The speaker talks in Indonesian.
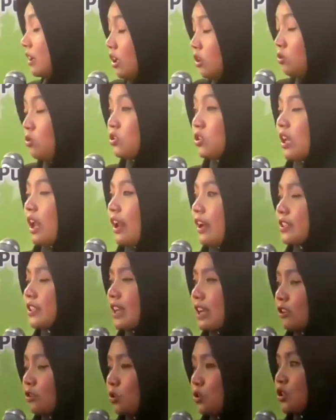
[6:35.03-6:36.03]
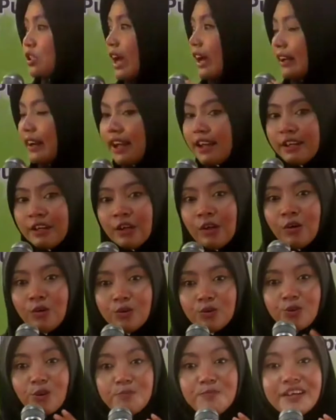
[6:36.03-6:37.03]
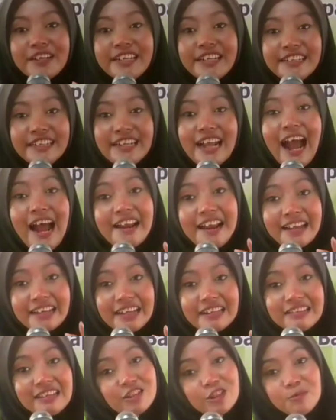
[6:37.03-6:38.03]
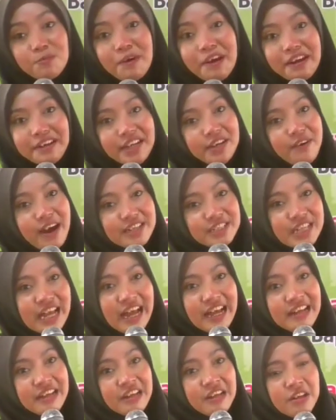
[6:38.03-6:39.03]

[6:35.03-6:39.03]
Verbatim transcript: Itu salah satu cara untuk mendidik anak kita supaya dewasa.